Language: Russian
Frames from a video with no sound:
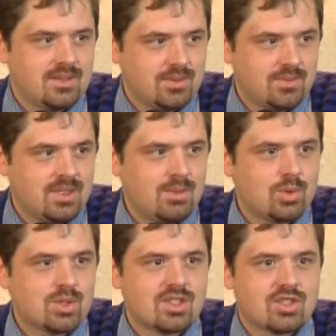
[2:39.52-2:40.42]
Не
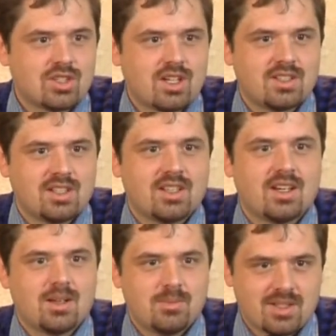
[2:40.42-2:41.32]
просто желательно,
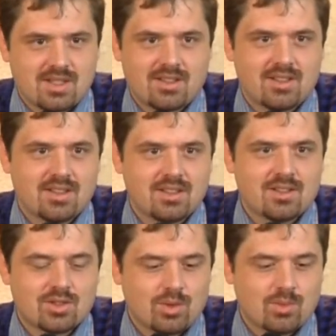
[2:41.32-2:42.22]
а обязательно не
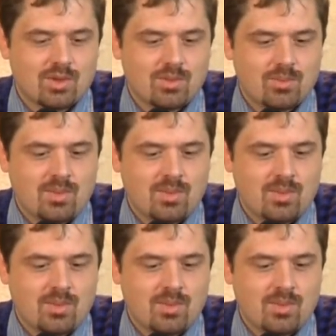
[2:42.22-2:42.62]
должно быть.